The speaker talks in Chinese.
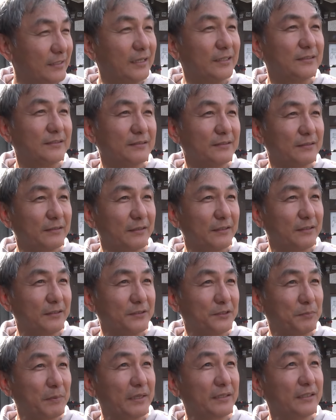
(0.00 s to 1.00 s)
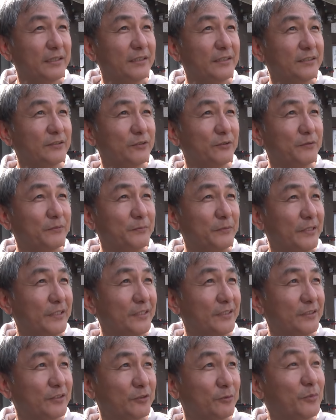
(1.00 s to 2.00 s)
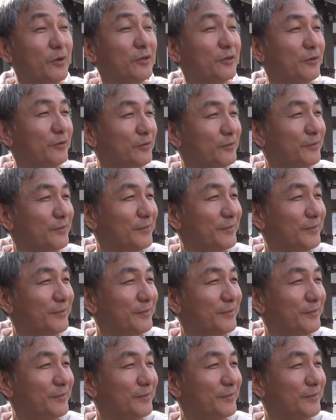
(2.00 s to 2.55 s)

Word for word: Yes, I expected it to by tomorrow.